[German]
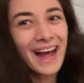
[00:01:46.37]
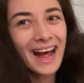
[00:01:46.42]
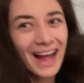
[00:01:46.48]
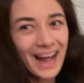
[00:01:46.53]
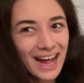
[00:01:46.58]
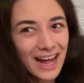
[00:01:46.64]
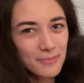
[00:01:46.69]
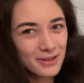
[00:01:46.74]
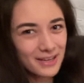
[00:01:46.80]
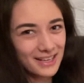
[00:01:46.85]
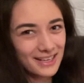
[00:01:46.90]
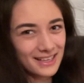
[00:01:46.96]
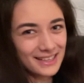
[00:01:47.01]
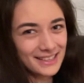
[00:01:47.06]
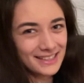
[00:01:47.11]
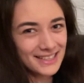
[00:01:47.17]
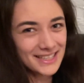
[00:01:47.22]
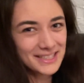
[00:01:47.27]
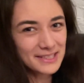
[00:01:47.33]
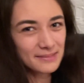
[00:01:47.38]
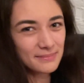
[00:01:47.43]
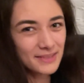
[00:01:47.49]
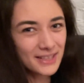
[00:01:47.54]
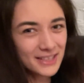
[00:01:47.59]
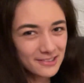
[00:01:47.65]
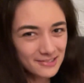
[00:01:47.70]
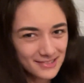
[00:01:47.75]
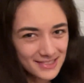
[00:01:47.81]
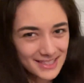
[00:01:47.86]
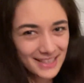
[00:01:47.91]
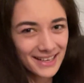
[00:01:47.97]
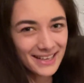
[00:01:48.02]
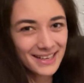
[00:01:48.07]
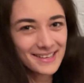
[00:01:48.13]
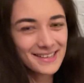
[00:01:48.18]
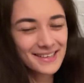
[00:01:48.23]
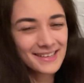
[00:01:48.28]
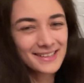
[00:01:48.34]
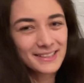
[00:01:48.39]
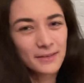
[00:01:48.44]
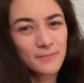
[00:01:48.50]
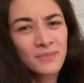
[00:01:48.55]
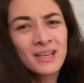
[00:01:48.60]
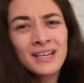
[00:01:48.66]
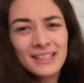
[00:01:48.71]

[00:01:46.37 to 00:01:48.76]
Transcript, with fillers: Aber jetzt kommt die Krux an der Geschichte.